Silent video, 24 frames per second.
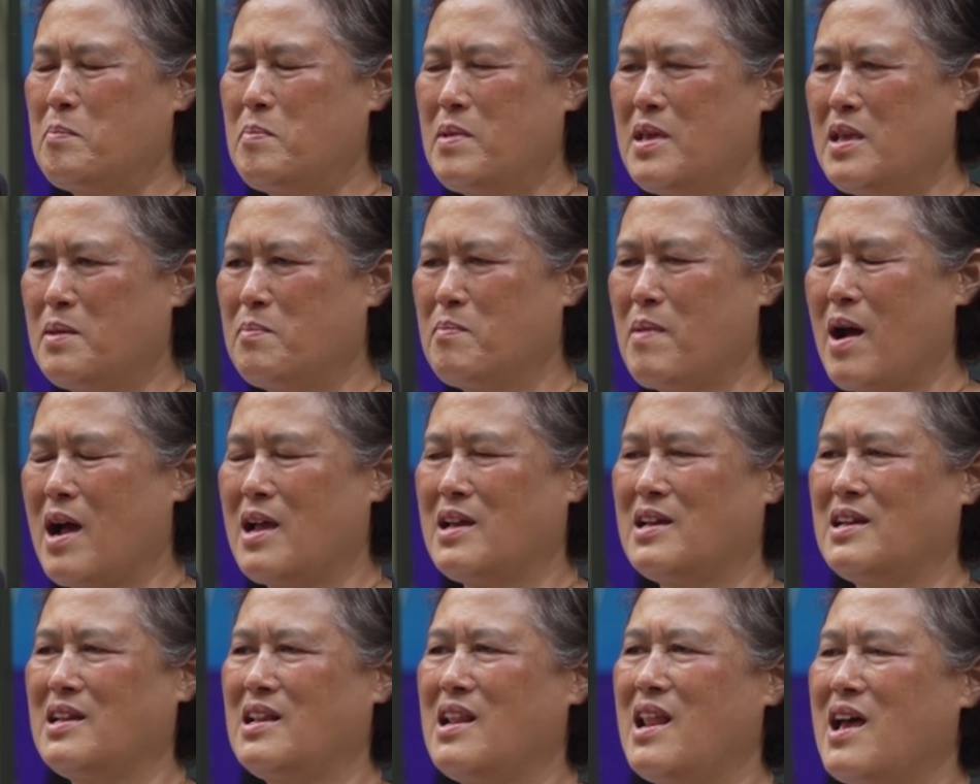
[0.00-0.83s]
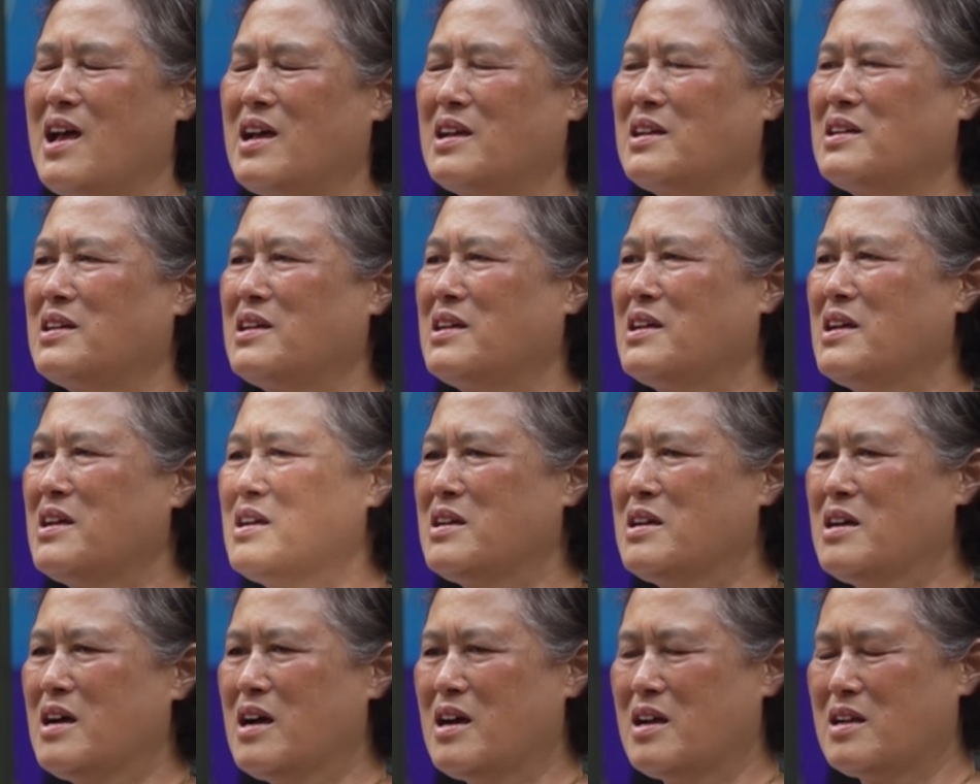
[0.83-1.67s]
ปีใหม่และ
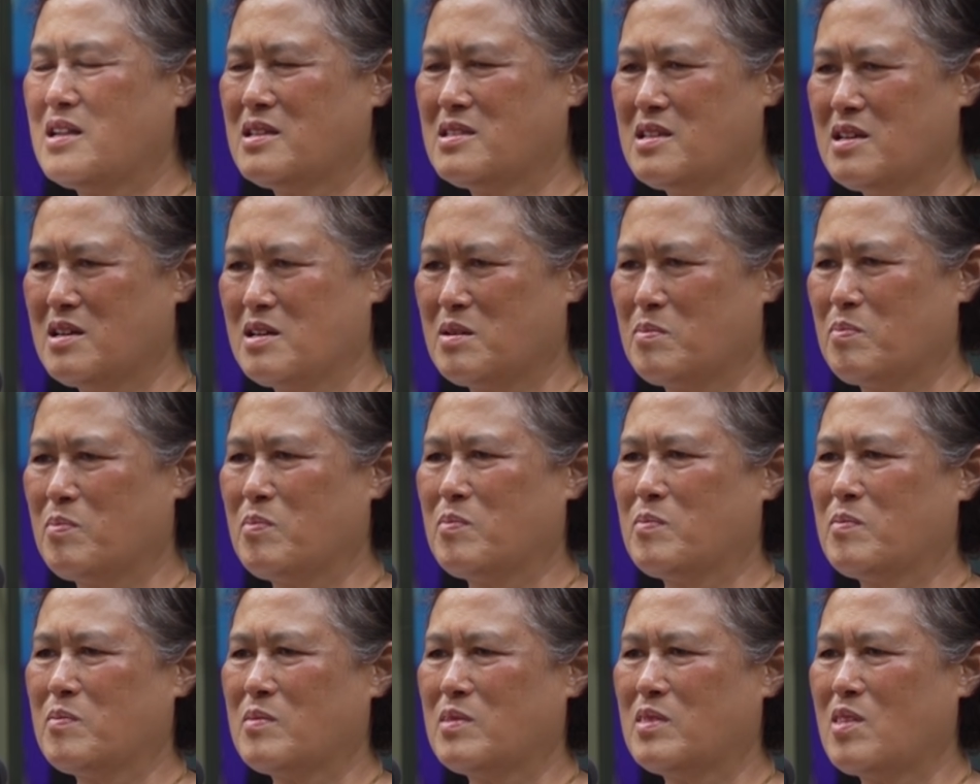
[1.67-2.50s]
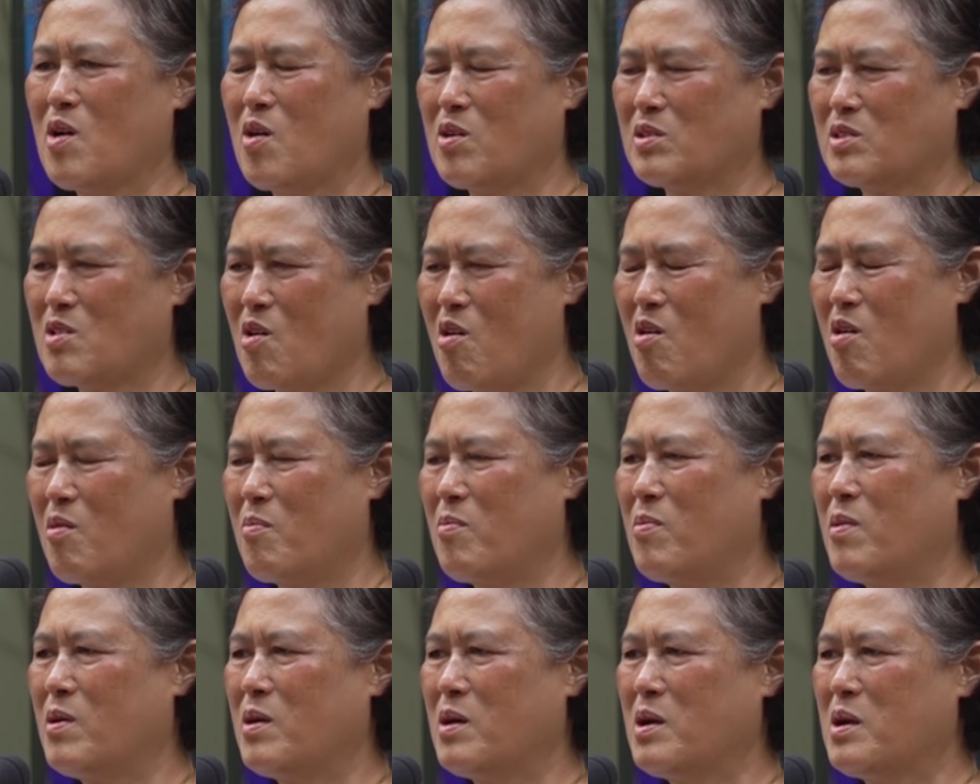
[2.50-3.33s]
สืบต่
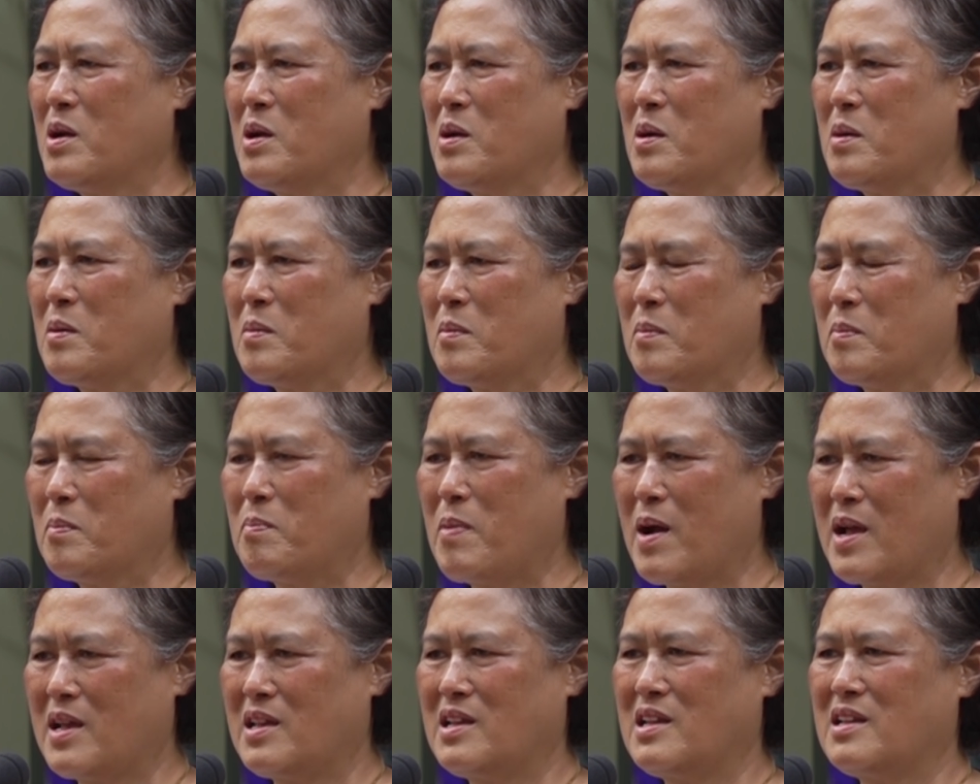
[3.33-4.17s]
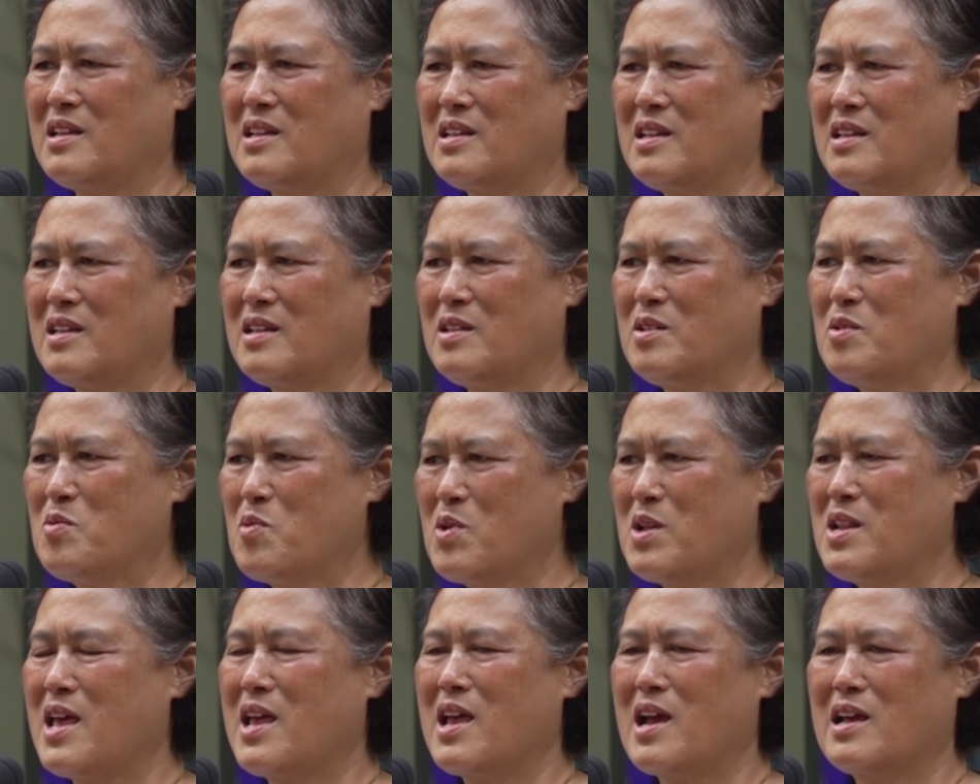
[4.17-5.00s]
อๆไปด้
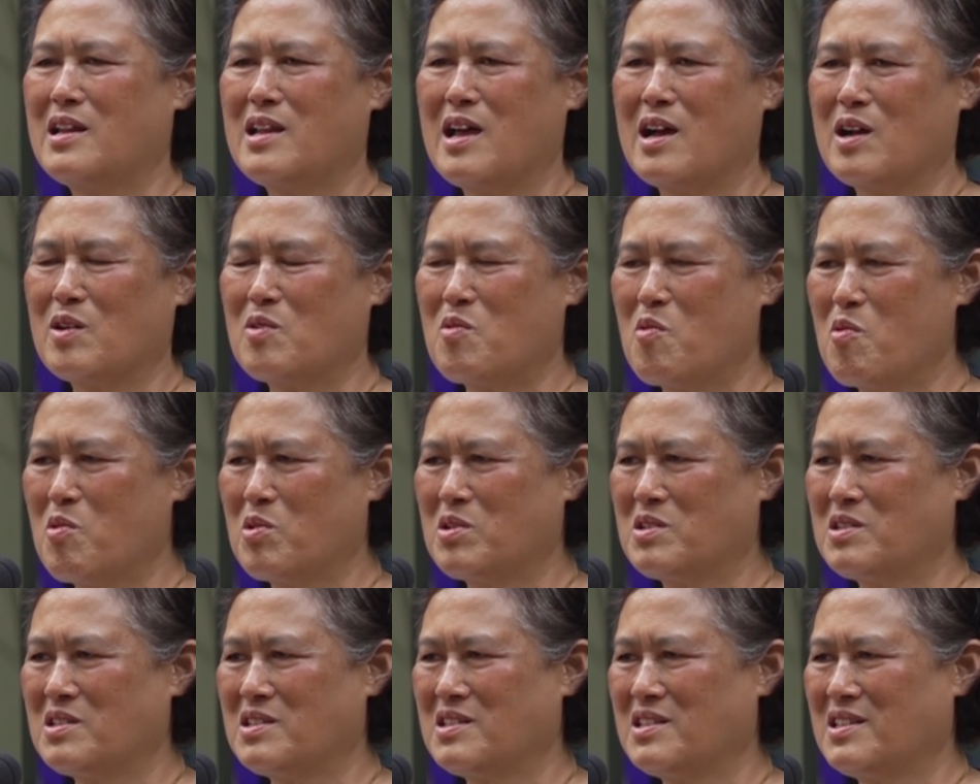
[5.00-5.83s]
วยในอนาคต